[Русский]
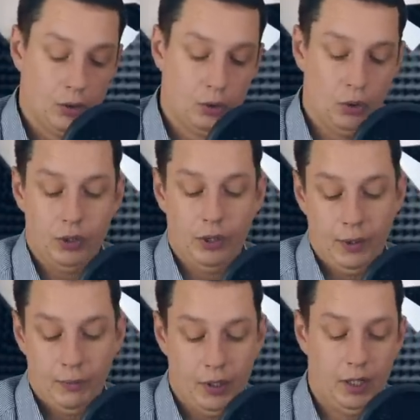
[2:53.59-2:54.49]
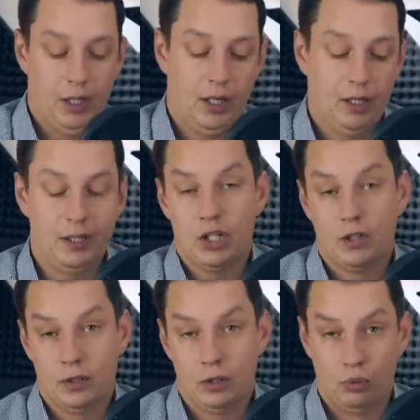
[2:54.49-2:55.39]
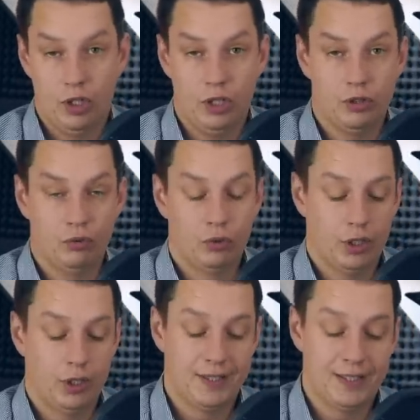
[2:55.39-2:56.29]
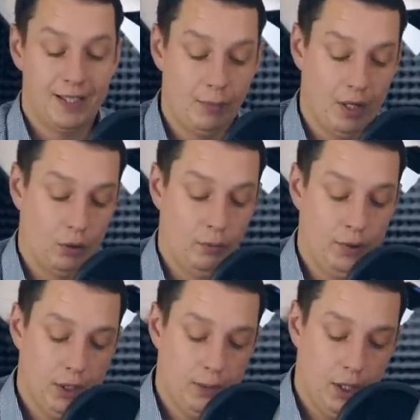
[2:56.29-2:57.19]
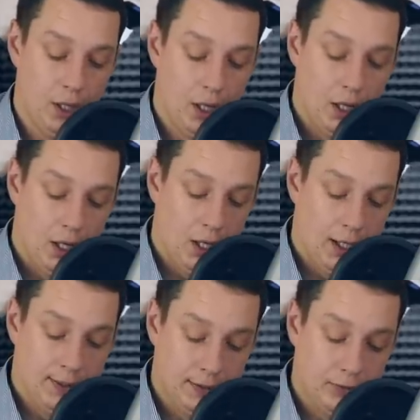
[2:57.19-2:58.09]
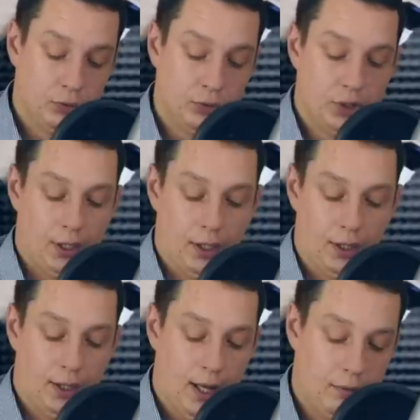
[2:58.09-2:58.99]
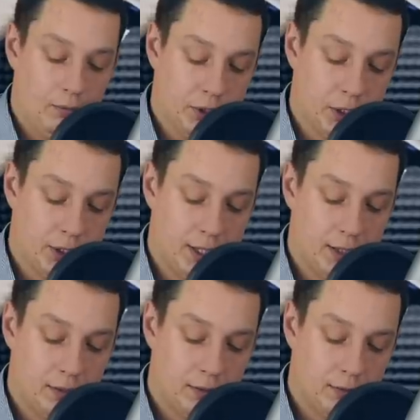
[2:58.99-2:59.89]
то, например, для нашего случая с функцией с тремя аргументами а, функция carry создаст